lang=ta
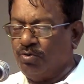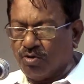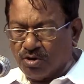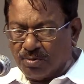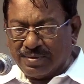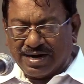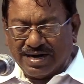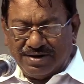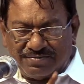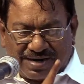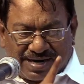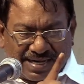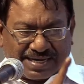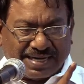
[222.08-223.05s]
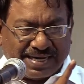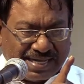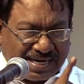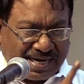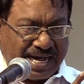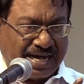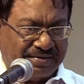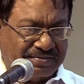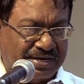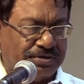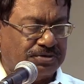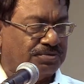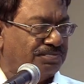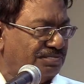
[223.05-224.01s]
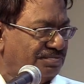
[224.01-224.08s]
ஒரு மகன் வழக்கறிஞராக
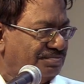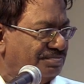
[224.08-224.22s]
வேண்டும்